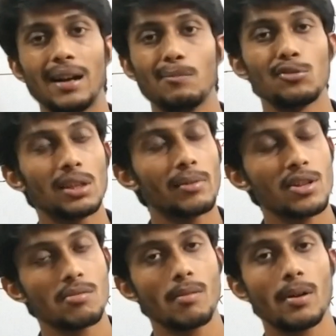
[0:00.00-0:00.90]
বুঝতে
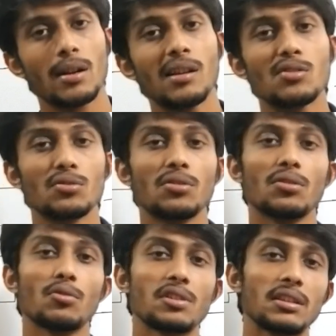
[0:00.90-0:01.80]
পেরেছো ব্যাপারটা যদি
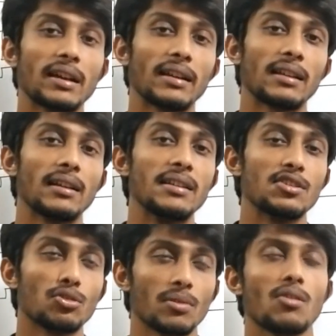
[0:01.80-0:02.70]
কোনো কোশ্চিন থাকে তাহলে
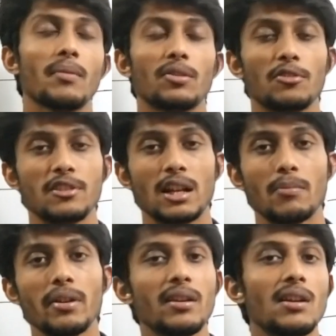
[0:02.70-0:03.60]
নিচে তোমরা কমেন্ট করে জানাবে